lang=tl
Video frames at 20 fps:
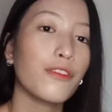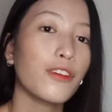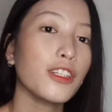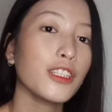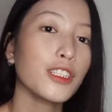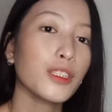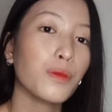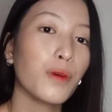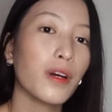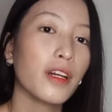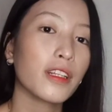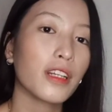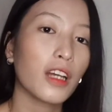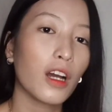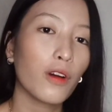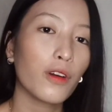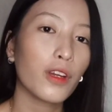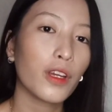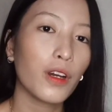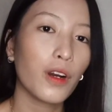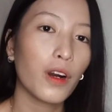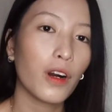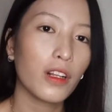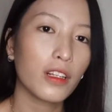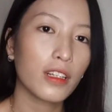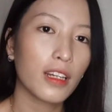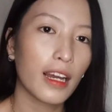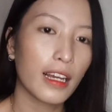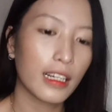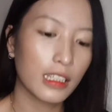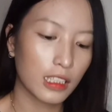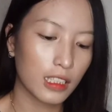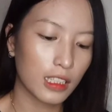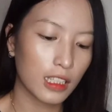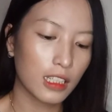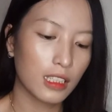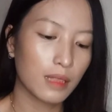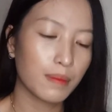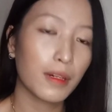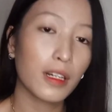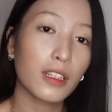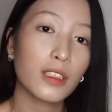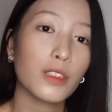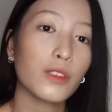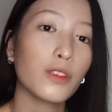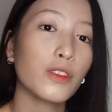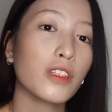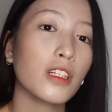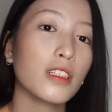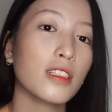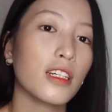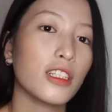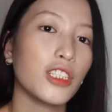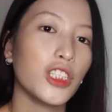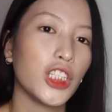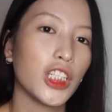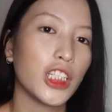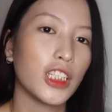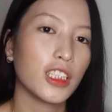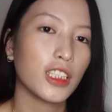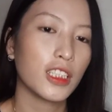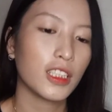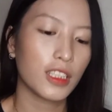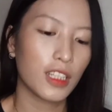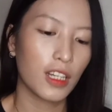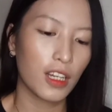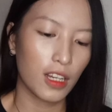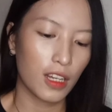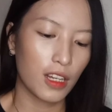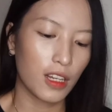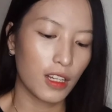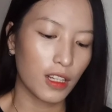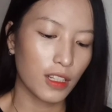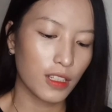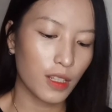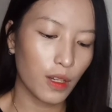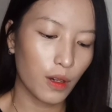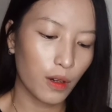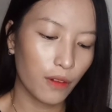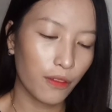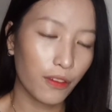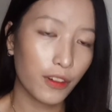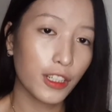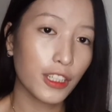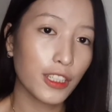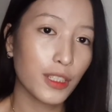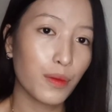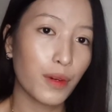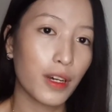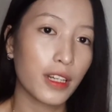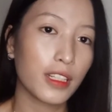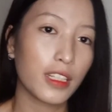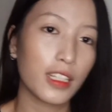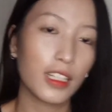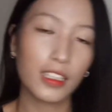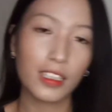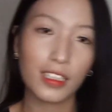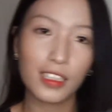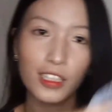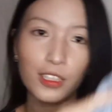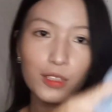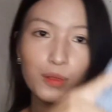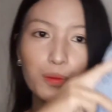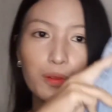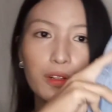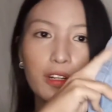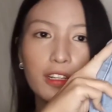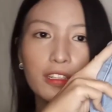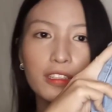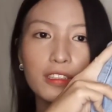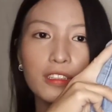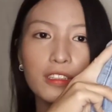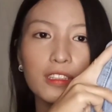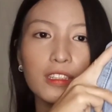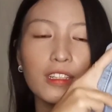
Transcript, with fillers: The first one nga akong i-haul guys is magsugod na sa jeans. So, first one is this one.